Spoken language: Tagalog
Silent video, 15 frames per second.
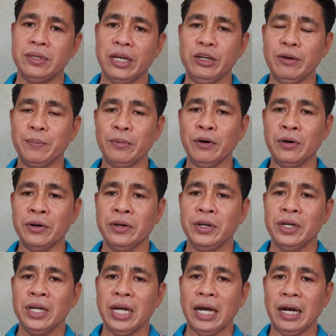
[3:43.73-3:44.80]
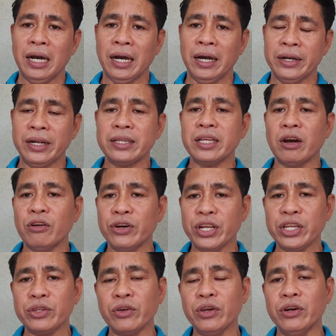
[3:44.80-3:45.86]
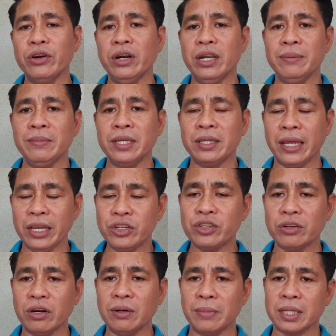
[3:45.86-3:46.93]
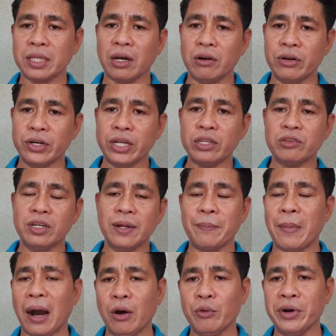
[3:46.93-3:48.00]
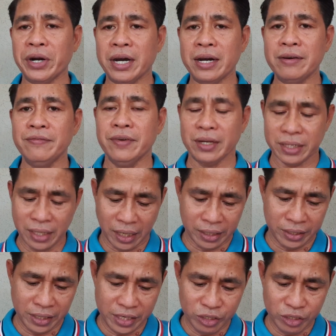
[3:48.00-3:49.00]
Ano po? Uh, not according to your limitation, but according to the power of God.